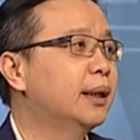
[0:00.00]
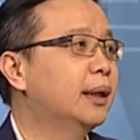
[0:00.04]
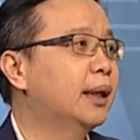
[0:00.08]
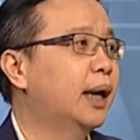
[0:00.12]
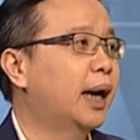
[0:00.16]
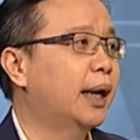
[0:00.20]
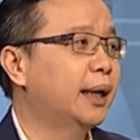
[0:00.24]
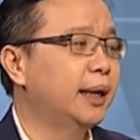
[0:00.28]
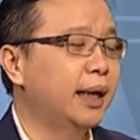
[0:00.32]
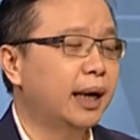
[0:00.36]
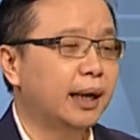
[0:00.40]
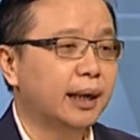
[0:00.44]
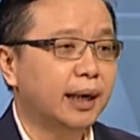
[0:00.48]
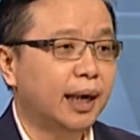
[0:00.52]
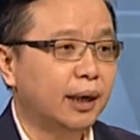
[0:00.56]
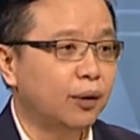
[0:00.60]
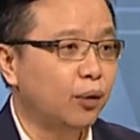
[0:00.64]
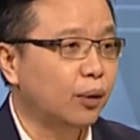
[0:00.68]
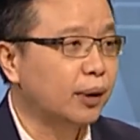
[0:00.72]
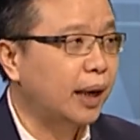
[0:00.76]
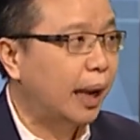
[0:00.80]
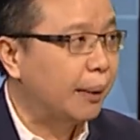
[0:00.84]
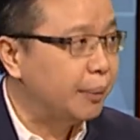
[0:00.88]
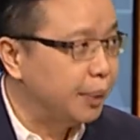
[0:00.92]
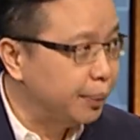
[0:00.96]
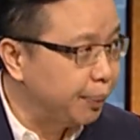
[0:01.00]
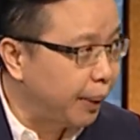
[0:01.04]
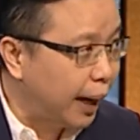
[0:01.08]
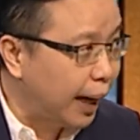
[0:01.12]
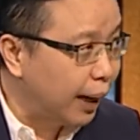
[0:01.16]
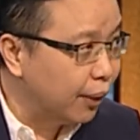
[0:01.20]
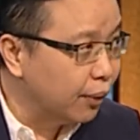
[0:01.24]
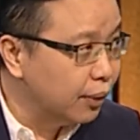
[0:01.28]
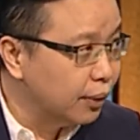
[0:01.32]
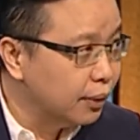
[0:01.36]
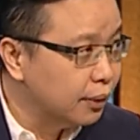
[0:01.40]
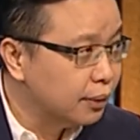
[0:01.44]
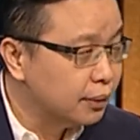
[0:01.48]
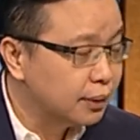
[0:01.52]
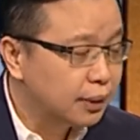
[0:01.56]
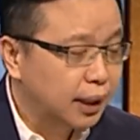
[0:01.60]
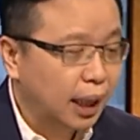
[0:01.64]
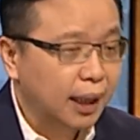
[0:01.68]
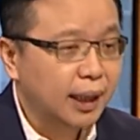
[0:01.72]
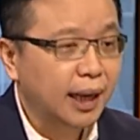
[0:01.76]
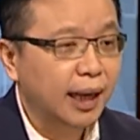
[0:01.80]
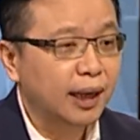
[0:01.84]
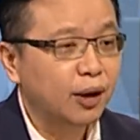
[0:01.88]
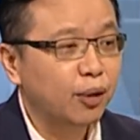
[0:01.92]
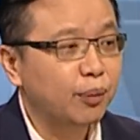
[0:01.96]
อันนี้นายกทำหรือเปล่าครับถ้า
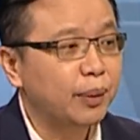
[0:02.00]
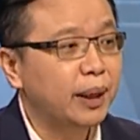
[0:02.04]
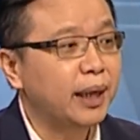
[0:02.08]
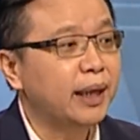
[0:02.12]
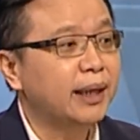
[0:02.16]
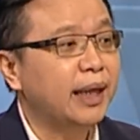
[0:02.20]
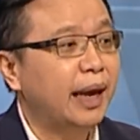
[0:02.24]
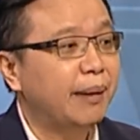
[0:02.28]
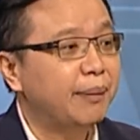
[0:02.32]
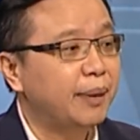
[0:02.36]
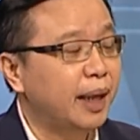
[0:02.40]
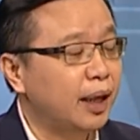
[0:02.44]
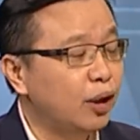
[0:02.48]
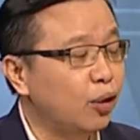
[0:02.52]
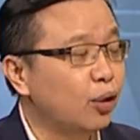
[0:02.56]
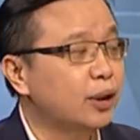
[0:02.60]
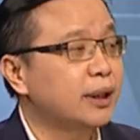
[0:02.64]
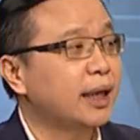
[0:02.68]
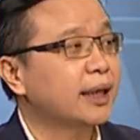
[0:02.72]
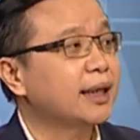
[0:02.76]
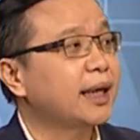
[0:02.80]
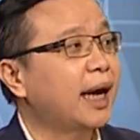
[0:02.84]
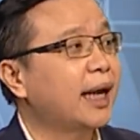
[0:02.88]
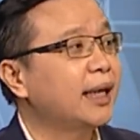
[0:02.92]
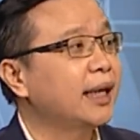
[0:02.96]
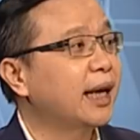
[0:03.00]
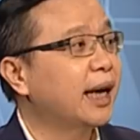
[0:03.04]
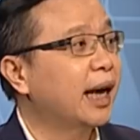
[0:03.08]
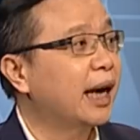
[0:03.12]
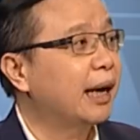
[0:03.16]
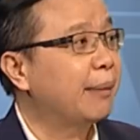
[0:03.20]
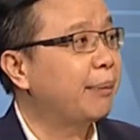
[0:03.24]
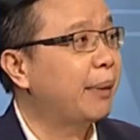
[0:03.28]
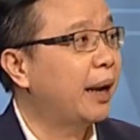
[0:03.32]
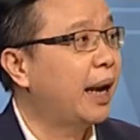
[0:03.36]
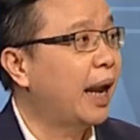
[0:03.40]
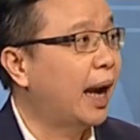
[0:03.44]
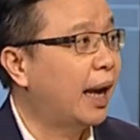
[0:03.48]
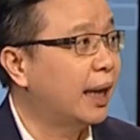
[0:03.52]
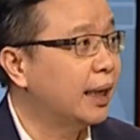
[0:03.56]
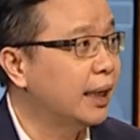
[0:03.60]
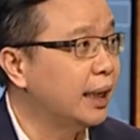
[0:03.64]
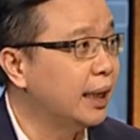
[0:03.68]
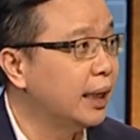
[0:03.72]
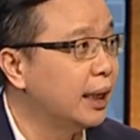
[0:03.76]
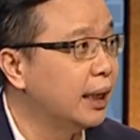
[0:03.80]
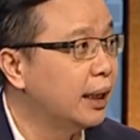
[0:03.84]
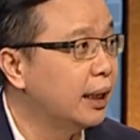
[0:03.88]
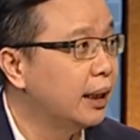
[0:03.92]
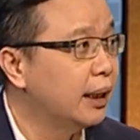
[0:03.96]
นายกไม่ได้ทำนายกจัดการยังไงกับปัญหานี้
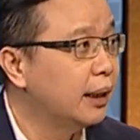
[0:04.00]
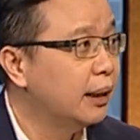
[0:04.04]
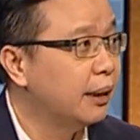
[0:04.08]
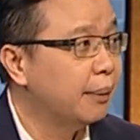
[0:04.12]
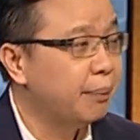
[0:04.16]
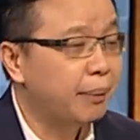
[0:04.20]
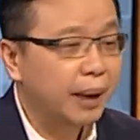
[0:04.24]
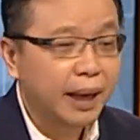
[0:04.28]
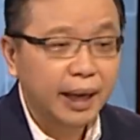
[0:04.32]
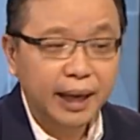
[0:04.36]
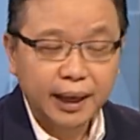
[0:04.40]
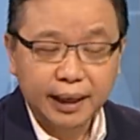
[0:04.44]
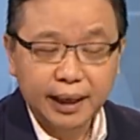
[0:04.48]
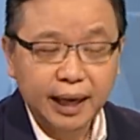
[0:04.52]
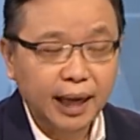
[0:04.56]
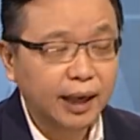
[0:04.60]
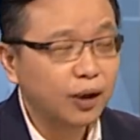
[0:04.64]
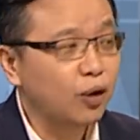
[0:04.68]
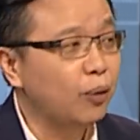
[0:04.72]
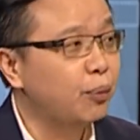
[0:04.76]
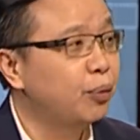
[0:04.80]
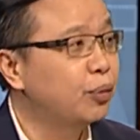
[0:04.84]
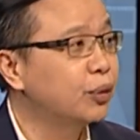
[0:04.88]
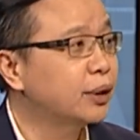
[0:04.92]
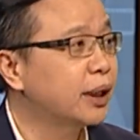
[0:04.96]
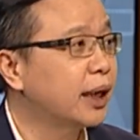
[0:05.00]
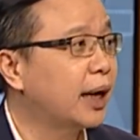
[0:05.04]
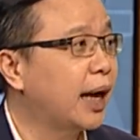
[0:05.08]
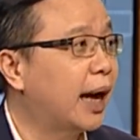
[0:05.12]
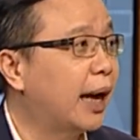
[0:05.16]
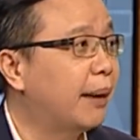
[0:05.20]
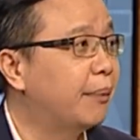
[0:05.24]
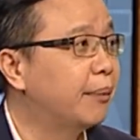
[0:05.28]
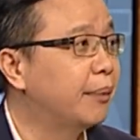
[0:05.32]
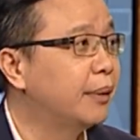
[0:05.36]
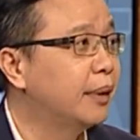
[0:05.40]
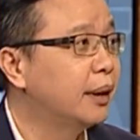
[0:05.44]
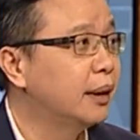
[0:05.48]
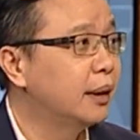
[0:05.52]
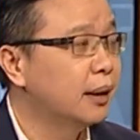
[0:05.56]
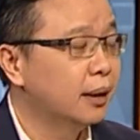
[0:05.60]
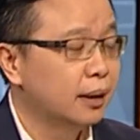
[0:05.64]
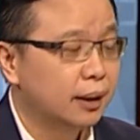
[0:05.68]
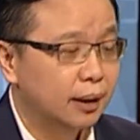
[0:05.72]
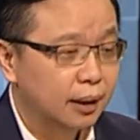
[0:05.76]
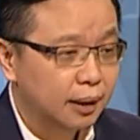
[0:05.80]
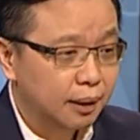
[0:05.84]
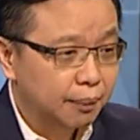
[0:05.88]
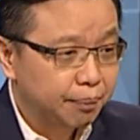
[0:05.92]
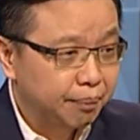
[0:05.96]
ไม่เห็นนายกพูดสัก
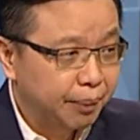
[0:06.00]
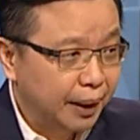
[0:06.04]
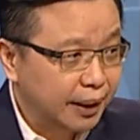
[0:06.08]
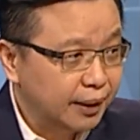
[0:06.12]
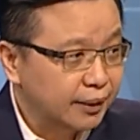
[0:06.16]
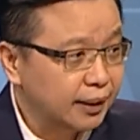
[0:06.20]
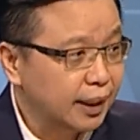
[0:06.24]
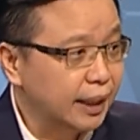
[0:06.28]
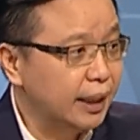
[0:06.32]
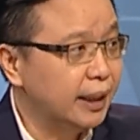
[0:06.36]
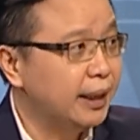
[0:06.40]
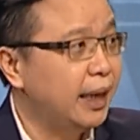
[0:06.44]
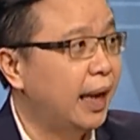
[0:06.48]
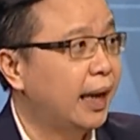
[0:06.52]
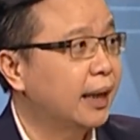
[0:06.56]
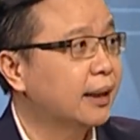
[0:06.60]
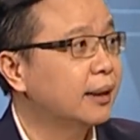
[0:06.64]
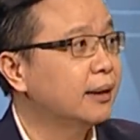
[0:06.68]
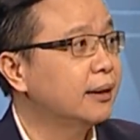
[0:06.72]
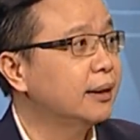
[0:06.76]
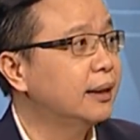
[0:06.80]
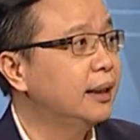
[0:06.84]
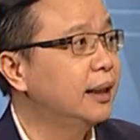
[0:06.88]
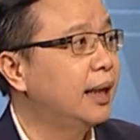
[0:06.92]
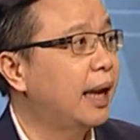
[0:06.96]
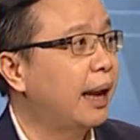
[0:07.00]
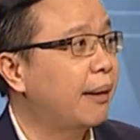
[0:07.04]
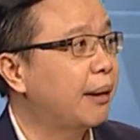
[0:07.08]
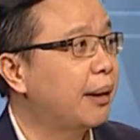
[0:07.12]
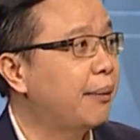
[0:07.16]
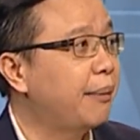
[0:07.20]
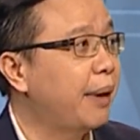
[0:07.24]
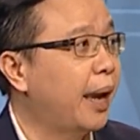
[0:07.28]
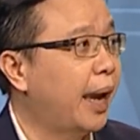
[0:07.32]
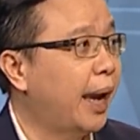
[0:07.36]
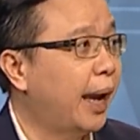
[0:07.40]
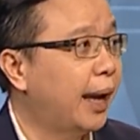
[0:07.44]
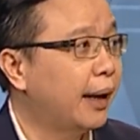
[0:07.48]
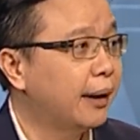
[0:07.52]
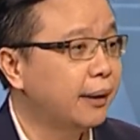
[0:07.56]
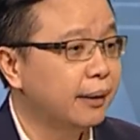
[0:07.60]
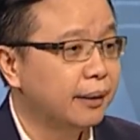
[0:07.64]
คำไปตีเด็กที่รังคำแหง